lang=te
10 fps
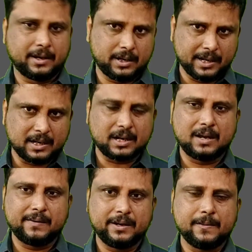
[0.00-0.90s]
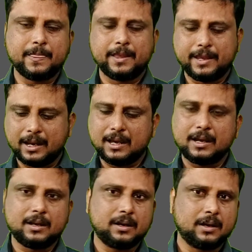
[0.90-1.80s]
ఎలా ఎంటర్ కావాలి ఎలా
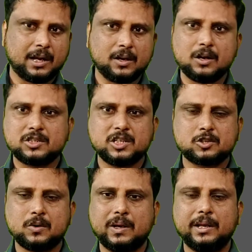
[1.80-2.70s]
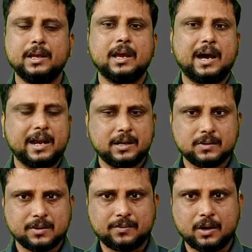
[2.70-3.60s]
అన్లాక్ చేసుకోవాలి
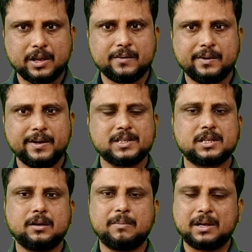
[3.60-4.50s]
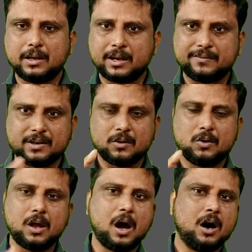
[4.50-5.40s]
అనేటువంటిది ఫాలోయింగ్ వీడియో ఇస్తాను బట్ నా రిఫరల్
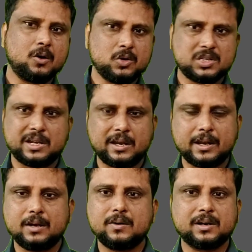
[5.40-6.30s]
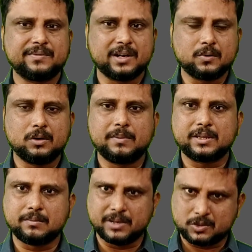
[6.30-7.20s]
కోడ్ ఆరుష్ టెన్ అనేటువంటి రిఫరల్ కోడ్
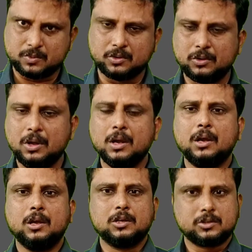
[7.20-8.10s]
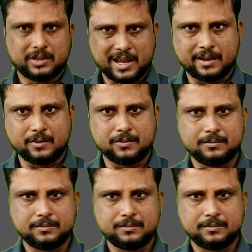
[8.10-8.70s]
మాత్రం మర్చిపోవద్దు సో థ్యాంక్ యూ